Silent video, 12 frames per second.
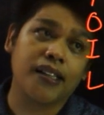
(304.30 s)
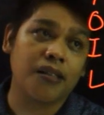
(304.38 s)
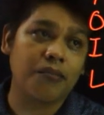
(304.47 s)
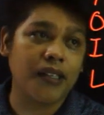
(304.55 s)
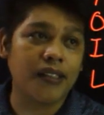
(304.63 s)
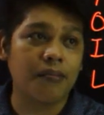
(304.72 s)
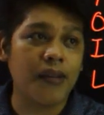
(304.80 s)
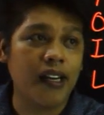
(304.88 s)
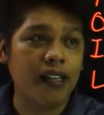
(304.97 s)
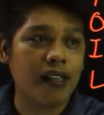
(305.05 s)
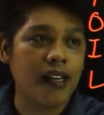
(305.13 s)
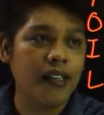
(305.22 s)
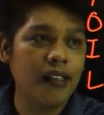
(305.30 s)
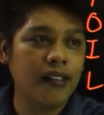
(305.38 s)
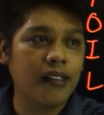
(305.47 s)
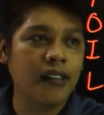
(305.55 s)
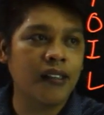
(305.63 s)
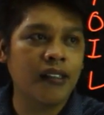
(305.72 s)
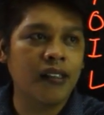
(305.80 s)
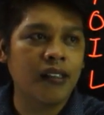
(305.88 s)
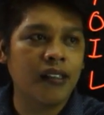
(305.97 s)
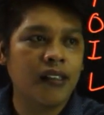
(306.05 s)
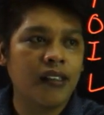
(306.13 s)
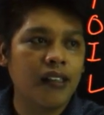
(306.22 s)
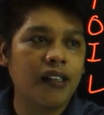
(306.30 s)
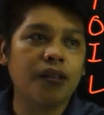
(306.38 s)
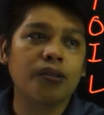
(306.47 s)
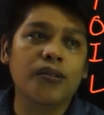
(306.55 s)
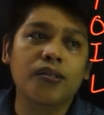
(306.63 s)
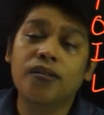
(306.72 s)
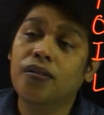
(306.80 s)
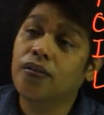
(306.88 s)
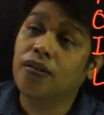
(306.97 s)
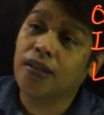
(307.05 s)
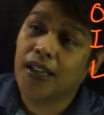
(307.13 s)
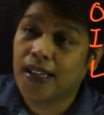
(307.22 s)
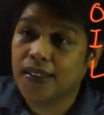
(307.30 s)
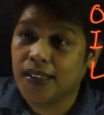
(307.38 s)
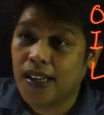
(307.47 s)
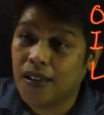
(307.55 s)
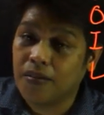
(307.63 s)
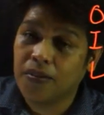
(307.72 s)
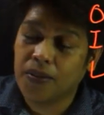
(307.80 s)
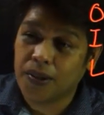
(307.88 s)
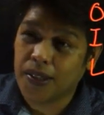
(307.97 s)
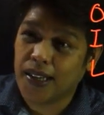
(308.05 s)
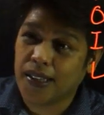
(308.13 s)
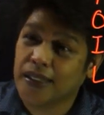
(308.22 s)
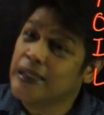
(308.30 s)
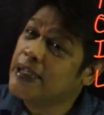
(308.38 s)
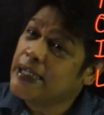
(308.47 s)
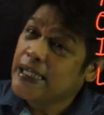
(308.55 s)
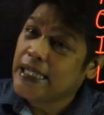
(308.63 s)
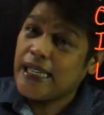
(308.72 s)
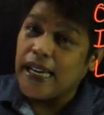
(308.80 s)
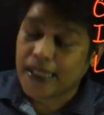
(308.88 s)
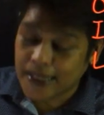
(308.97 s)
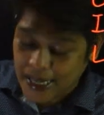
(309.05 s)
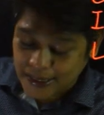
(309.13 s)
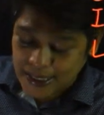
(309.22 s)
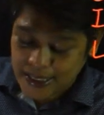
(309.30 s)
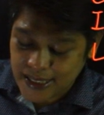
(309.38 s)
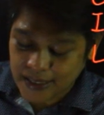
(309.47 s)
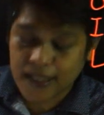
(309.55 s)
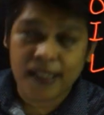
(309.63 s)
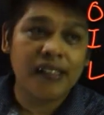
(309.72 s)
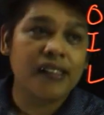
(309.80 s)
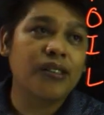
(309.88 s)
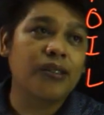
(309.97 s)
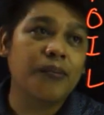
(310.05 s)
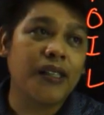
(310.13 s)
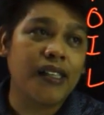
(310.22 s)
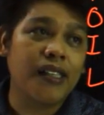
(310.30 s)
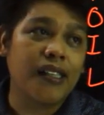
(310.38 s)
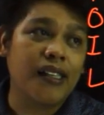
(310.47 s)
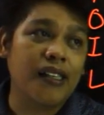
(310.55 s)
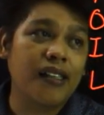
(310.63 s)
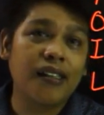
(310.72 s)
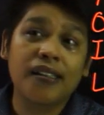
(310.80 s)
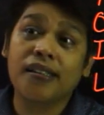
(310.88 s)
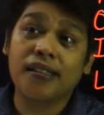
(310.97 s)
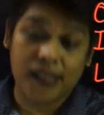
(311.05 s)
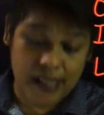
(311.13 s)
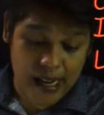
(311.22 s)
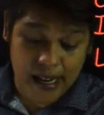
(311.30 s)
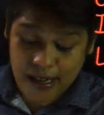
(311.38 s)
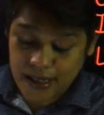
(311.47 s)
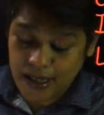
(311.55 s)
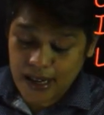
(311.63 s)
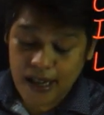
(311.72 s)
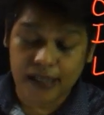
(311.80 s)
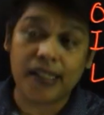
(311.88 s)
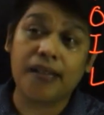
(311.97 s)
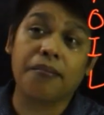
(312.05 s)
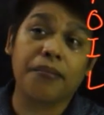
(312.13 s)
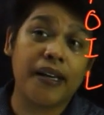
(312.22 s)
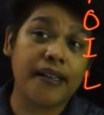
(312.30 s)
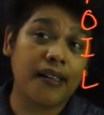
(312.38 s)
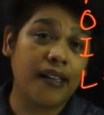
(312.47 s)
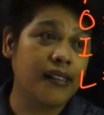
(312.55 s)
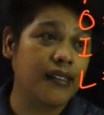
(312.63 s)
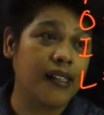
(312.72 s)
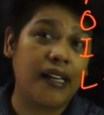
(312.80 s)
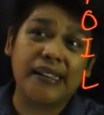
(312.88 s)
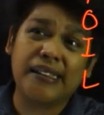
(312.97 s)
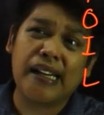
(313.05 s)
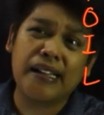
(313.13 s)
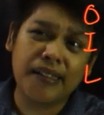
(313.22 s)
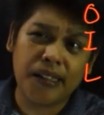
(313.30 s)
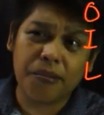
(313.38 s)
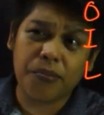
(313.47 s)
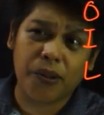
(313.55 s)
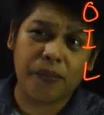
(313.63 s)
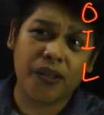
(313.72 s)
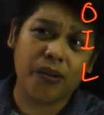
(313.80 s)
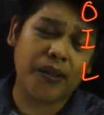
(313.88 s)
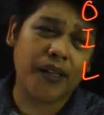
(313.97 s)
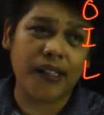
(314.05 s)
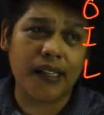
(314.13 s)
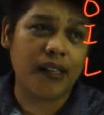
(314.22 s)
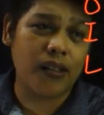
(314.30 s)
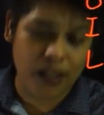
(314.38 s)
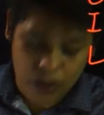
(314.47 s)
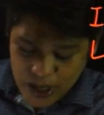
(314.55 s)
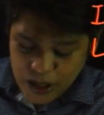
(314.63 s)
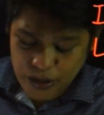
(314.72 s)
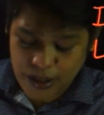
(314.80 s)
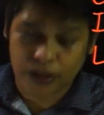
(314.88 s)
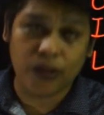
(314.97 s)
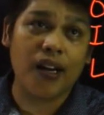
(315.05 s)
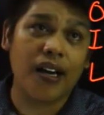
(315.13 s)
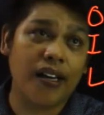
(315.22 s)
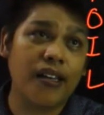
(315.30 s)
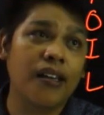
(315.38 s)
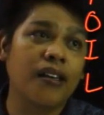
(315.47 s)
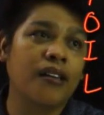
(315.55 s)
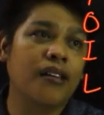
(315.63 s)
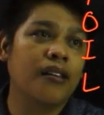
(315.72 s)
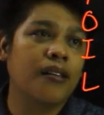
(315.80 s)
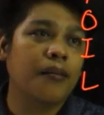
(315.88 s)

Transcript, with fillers: Ang pwede natin pagsamahin ay ito, 4x and 4x. I-add natin yan. So, magiging ang ating final answer, ang standard form ng quadratic equation na to ay